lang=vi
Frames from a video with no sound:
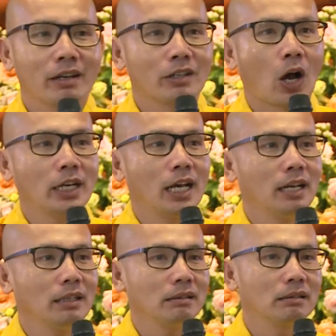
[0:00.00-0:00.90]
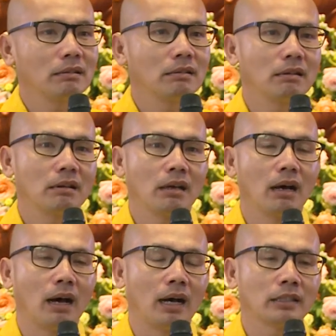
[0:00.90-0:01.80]
nói đến
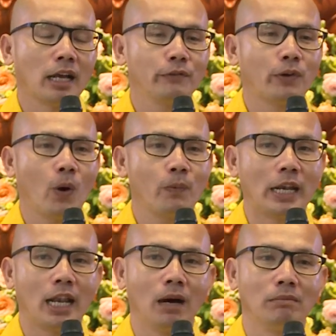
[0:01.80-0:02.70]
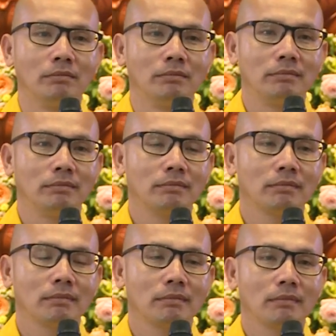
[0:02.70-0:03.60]
thành phố Vĩnh Long
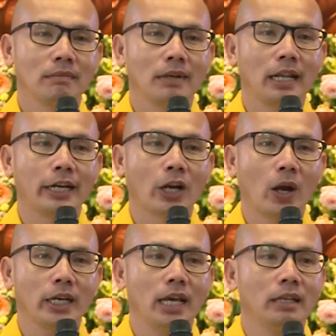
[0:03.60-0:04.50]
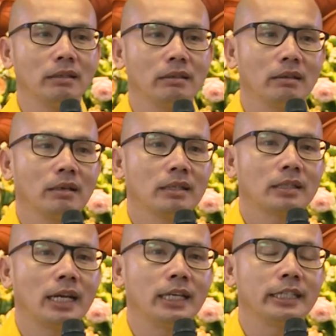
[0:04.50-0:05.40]
là nói đến
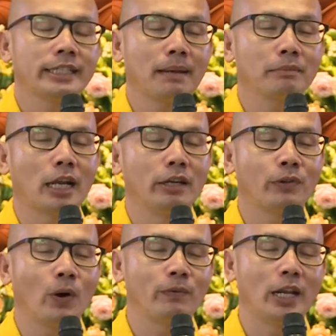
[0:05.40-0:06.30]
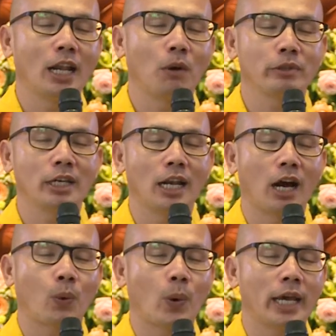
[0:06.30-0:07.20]
thầy xem thành phố Vĩnh Long như
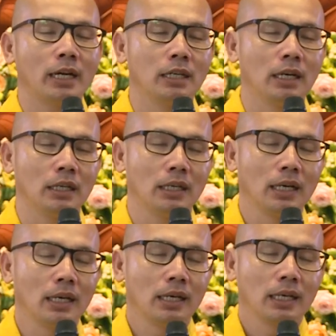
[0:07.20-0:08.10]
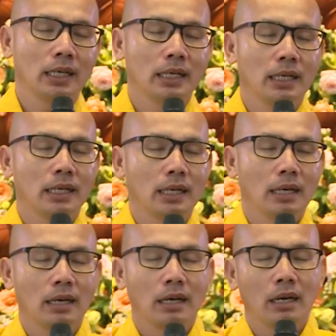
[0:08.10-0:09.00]
là quê hương
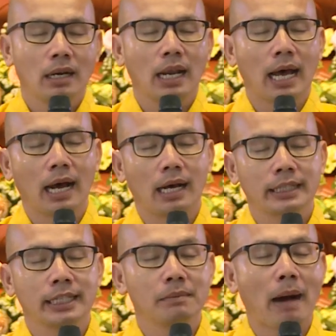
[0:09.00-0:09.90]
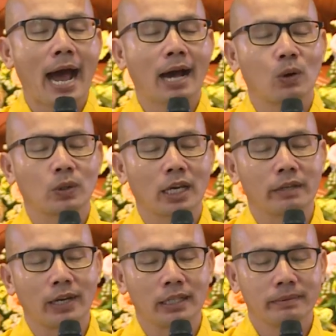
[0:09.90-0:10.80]
là thứ ba của thầy
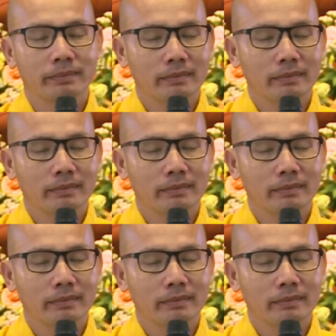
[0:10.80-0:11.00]
vậy.